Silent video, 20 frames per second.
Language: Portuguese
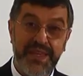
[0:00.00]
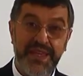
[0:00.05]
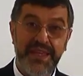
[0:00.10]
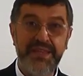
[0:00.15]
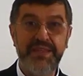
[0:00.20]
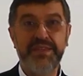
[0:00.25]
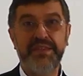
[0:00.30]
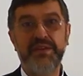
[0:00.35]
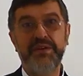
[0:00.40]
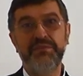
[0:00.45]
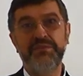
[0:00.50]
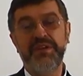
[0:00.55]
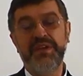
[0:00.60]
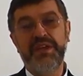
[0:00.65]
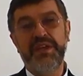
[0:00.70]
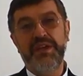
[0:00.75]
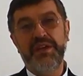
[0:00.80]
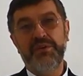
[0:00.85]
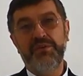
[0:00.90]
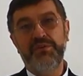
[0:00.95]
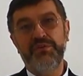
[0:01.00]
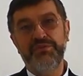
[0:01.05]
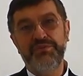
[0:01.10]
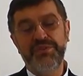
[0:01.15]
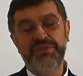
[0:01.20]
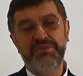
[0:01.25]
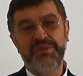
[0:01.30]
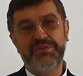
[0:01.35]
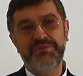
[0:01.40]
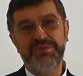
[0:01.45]
Então,
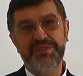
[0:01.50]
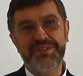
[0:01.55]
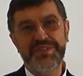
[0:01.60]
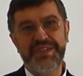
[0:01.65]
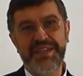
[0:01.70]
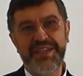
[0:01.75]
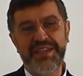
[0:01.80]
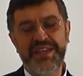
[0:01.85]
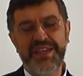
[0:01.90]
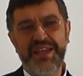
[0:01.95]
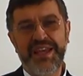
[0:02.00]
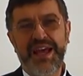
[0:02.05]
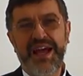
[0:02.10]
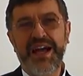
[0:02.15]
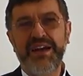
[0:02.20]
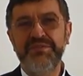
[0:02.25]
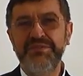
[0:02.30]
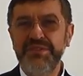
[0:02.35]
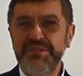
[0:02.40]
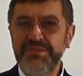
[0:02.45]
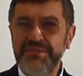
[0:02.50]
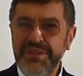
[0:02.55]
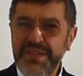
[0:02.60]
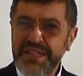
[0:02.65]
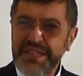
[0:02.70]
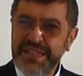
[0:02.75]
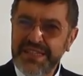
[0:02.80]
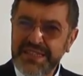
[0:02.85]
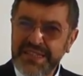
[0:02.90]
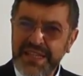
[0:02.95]
convido a você a viver
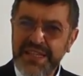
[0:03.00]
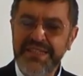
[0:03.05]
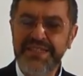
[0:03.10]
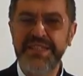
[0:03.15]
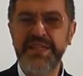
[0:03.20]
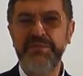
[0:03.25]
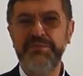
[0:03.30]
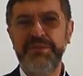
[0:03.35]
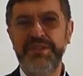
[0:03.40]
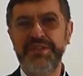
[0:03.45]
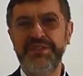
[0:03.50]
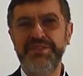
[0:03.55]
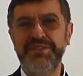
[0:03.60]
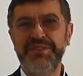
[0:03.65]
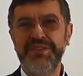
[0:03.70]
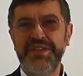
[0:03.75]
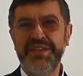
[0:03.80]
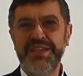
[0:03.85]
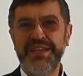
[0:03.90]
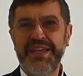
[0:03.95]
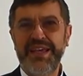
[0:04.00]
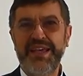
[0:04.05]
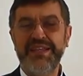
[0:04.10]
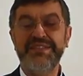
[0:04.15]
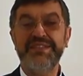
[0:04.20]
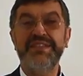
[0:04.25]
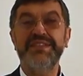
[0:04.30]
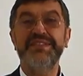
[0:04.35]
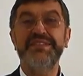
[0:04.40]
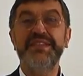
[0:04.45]
intensamente
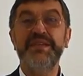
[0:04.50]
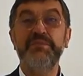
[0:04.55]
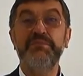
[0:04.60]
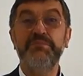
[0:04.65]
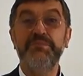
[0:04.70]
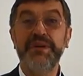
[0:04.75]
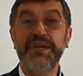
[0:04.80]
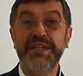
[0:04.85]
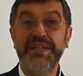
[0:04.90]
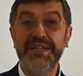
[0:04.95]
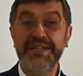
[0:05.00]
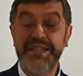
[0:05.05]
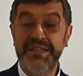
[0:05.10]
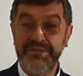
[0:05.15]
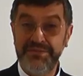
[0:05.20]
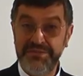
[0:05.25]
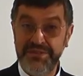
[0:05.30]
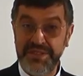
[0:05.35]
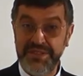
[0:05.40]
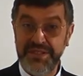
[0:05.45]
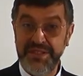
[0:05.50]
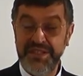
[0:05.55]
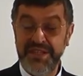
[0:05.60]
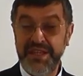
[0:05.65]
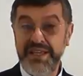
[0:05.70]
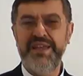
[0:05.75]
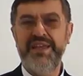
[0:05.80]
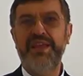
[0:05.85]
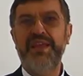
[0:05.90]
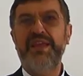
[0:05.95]
esta semana da vida.
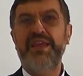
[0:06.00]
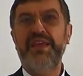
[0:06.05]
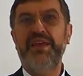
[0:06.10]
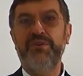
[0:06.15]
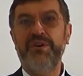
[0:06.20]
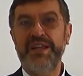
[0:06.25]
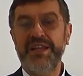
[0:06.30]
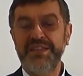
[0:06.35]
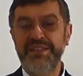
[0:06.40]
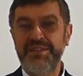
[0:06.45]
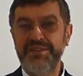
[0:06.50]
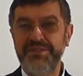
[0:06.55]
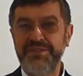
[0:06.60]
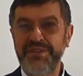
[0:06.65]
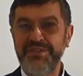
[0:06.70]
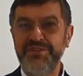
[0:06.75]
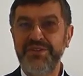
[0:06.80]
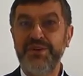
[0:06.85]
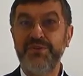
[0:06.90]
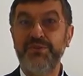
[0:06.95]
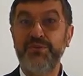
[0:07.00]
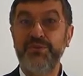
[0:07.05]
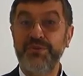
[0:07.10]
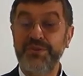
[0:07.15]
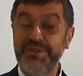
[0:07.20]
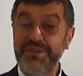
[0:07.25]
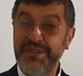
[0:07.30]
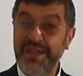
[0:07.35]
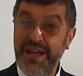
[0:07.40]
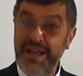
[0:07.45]
É hora da gente
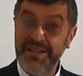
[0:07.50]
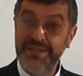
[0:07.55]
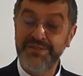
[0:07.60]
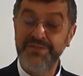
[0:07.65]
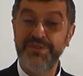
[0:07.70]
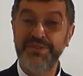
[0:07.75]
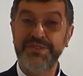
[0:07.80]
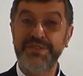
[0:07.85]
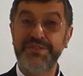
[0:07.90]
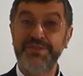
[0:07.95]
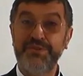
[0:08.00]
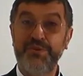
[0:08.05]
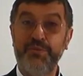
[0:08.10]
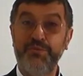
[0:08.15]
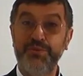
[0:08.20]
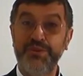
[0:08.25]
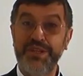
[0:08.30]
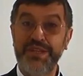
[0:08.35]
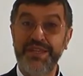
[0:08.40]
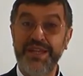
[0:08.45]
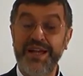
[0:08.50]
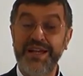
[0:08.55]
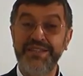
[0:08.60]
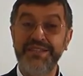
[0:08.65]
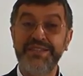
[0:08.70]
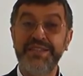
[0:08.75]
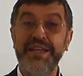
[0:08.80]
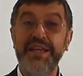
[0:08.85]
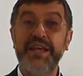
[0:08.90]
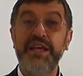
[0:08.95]
acordar as nossas comunidades
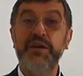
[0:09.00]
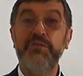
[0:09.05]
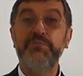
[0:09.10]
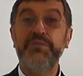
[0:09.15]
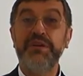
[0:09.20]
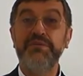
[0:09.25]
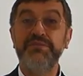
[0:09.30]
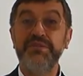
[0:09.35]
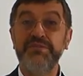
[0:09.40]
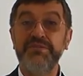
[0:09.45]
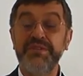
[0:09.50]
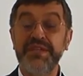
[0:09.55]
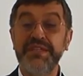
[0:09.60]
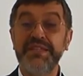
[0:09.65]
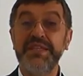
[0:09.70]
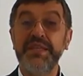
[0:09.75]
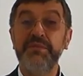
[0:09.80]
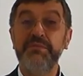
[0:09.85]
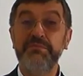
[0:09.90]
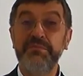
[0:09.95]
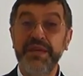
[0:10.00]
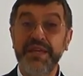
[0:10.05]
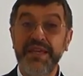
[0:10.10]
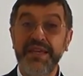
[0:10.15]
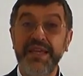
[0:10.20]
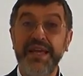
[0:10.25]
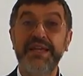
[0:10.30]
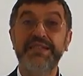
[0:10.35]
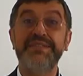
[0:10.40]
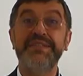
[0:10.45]
para viver
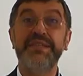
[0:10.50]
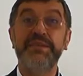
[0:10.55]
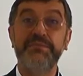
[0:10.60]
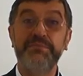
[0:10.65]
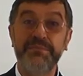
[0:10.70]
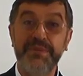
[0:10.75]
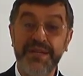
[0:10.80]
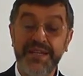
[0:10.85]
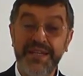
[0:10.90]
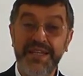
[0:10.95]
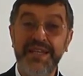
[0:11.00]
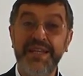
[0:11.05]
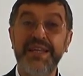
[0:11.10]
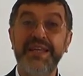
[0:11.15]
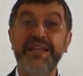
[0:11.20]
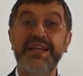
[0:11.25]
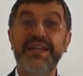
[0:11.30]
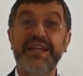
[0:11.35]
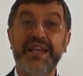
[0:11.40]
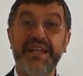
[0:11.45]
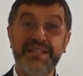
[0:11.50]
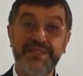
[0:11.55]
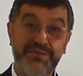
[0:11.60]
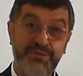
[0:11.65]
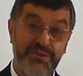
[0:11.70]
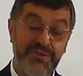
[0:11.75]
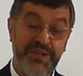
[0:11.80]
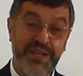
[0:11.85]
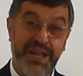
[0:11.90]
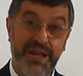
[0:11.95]
também a Semana
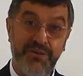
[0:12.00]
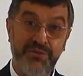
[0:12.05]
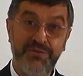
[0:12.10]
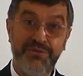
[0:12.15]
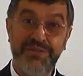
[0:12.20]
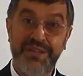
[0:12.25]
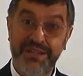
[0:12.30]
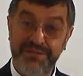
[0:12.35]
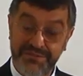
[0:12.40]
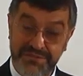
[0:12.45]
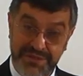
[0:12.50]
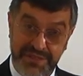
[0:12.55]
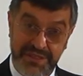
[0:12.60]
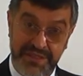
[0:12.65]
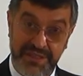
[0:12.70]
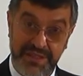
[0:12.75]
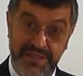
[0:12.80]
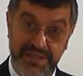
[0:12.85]
Nacional da Vida,